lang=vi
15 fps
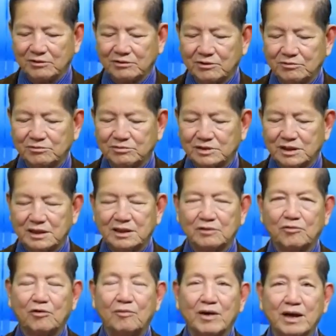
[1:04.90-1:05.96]
triệu công ty
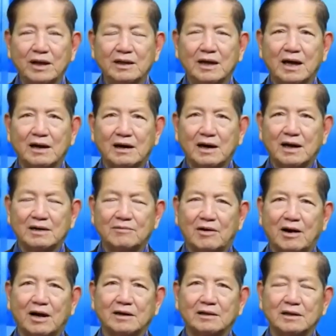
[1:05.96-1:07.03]
của Mỹ đã rời
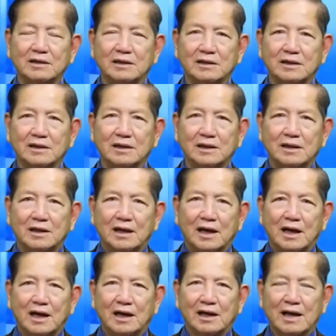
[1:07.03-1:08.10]
bỏ cái đất nước
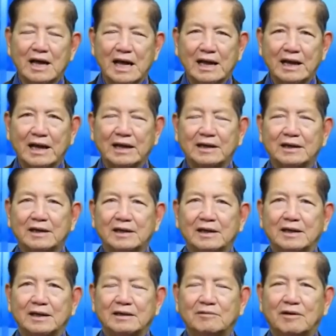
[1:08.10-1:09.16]
Nga này,
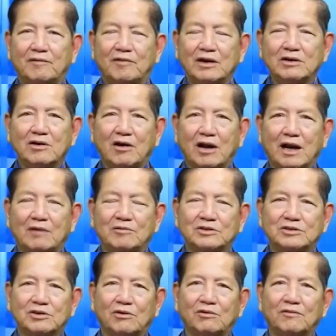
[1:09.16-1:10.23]
nhưng mà vẫn còn là một
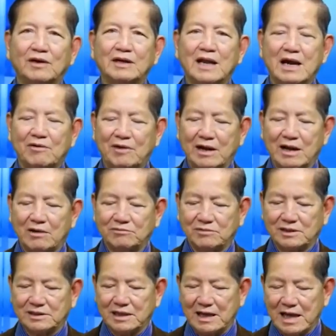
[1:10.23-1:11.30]
số vẫn đang hoạt
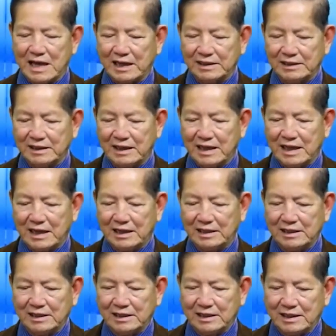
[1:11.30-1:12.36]
động, chẳng hạn như là
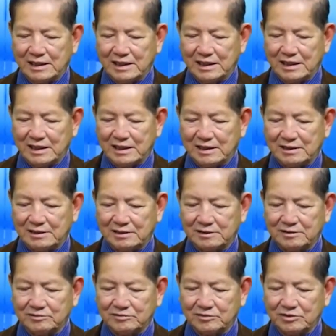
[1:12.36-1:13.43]

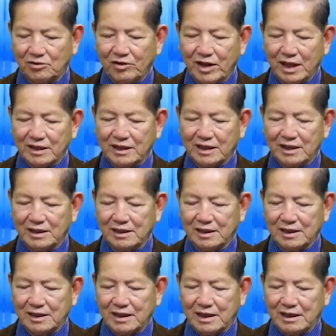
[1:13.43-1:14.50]
Donetsk này,
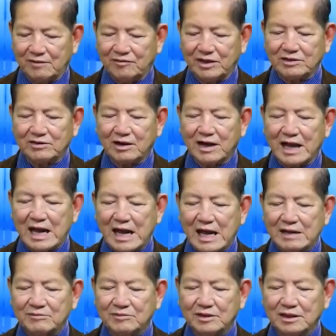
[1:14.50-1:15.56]
vẫn còn
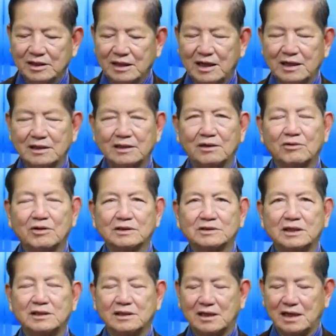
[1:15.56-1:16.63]
20 cái
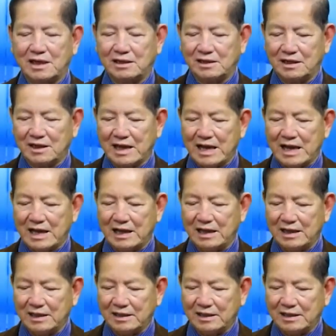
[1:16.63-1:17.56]
location ở Nga,